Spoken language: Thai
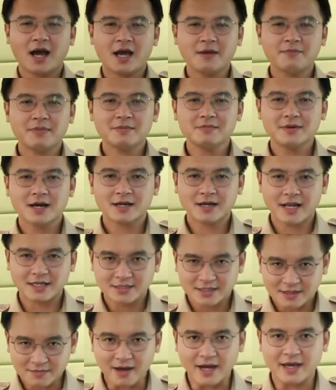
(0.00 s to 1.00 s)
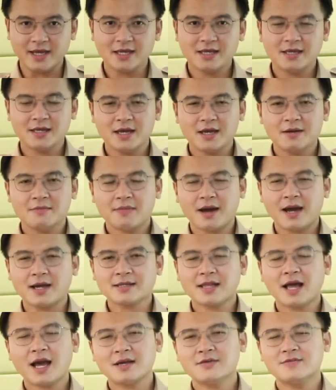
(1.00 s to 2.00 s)
ให้เป็นเมืองทันสมัย ภา
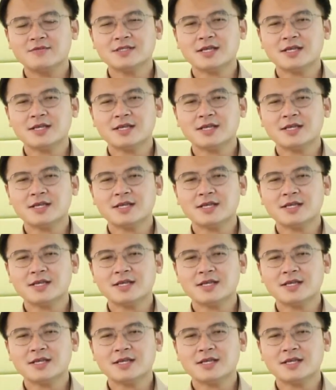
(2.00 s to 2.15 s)
ยใต้